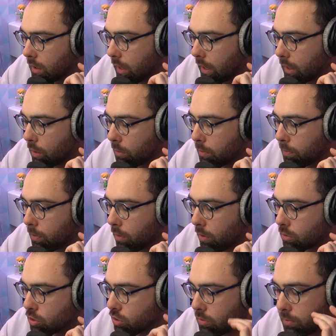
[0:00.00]
Allez, on
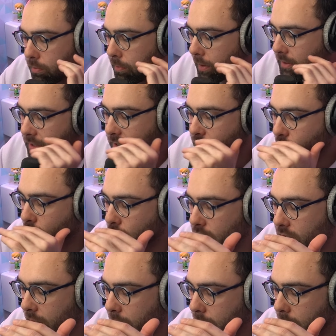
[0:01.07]
je vais passer sur le
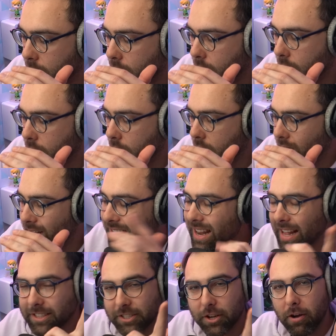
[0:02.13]
deuxième.
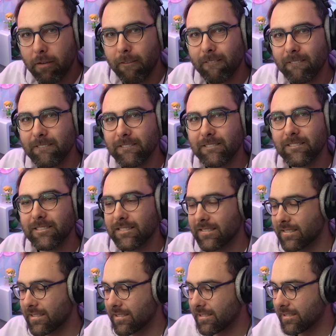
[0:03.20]
Let's go
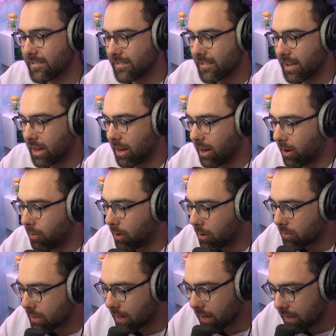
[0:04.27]
ah ouais, on a là